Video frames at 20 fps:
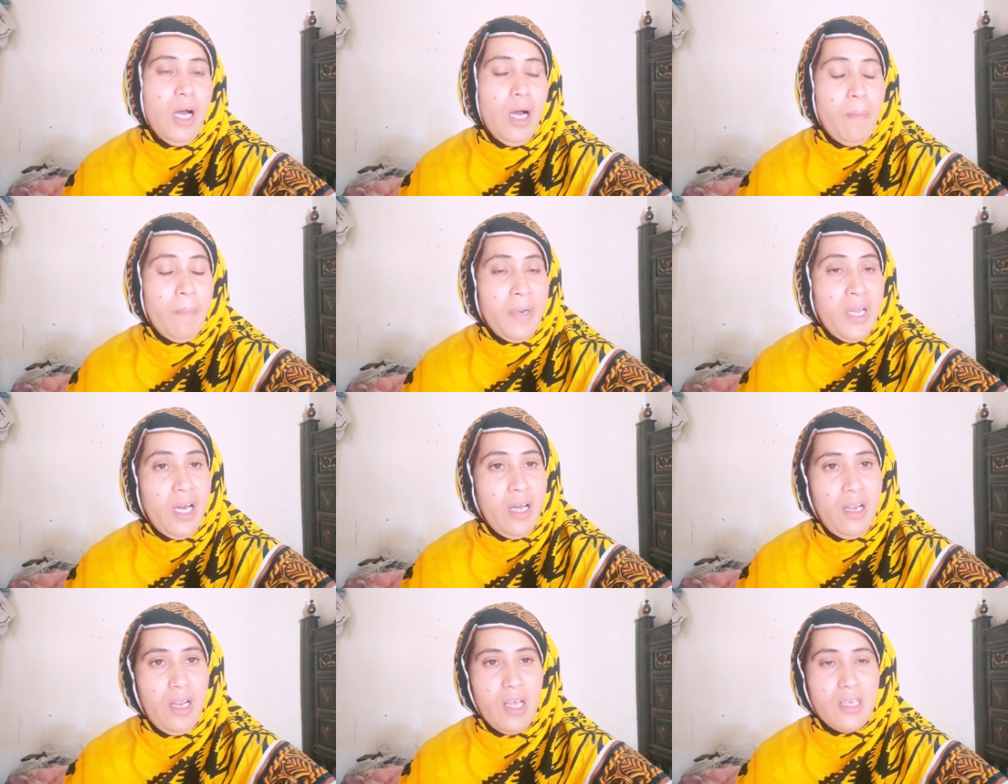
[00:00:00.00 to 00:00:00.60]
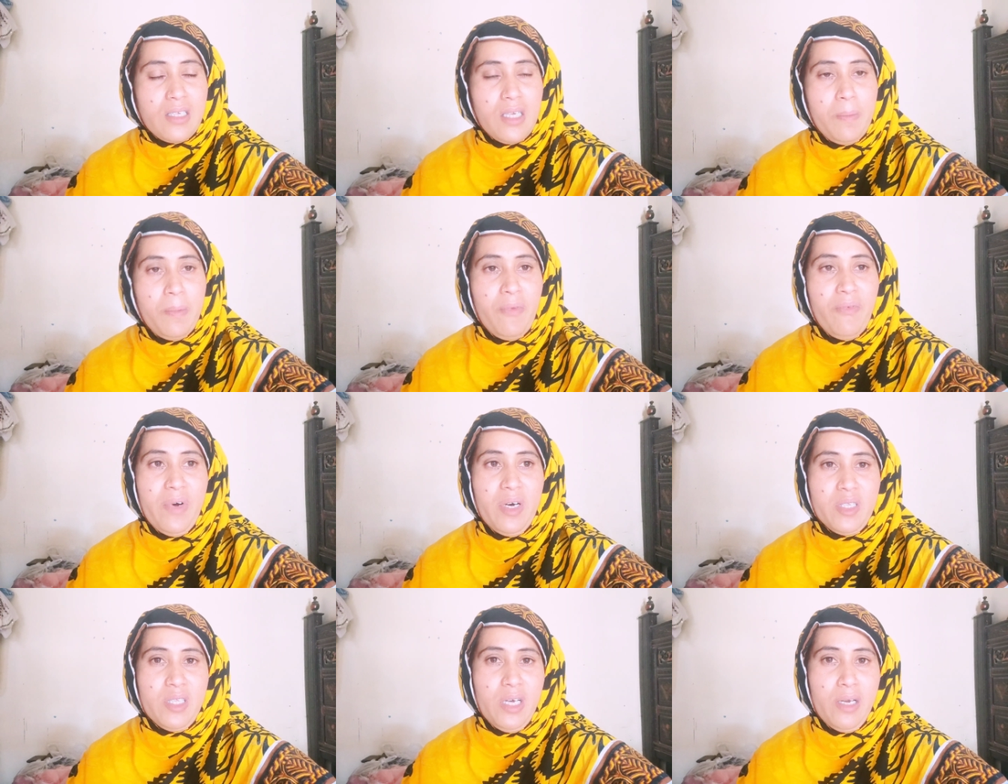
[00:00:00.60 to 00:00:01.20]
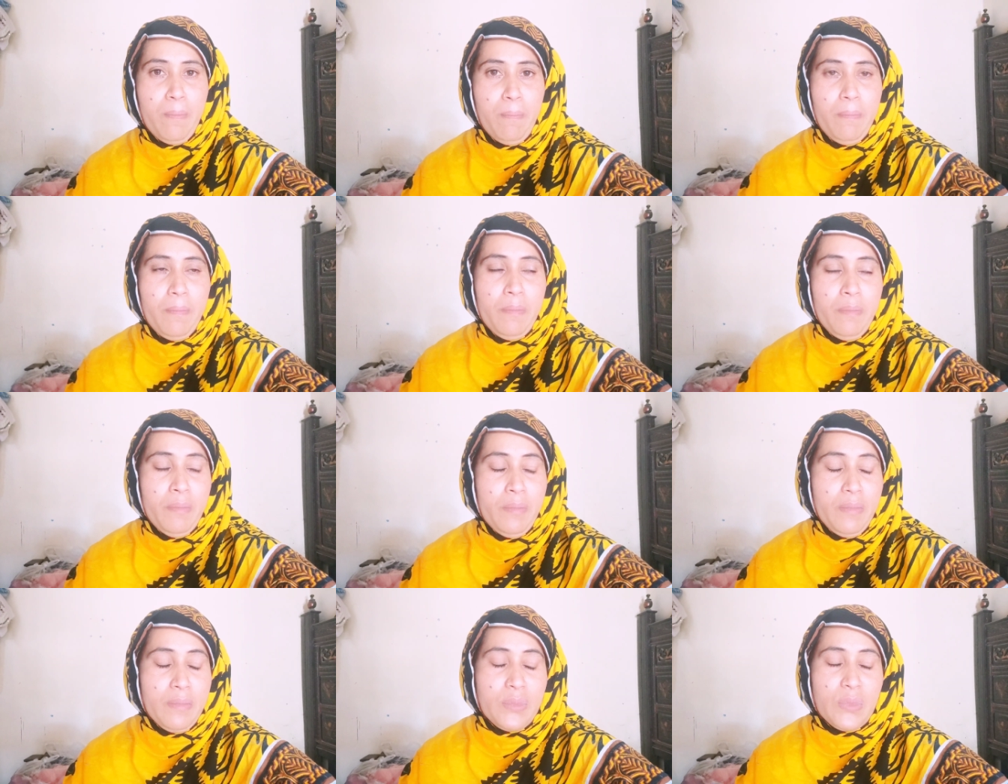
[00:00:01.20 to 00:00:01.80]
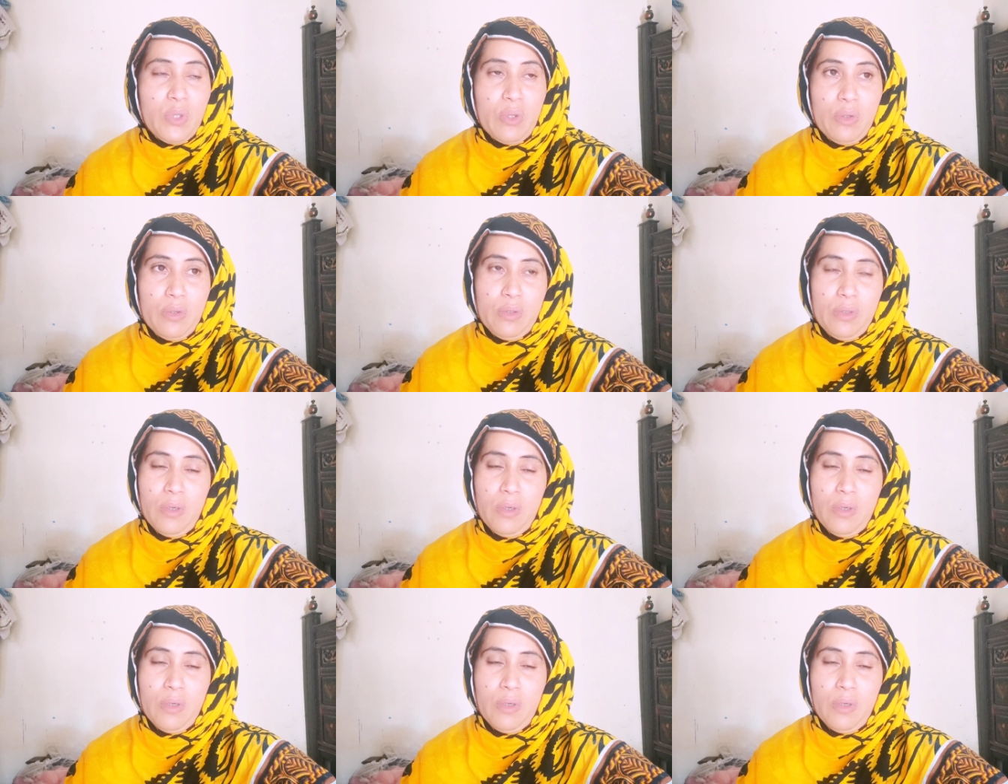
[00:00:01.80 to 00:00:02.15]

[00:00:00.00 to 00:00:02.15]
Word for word: अपने अल्लाह से भी वादा है तो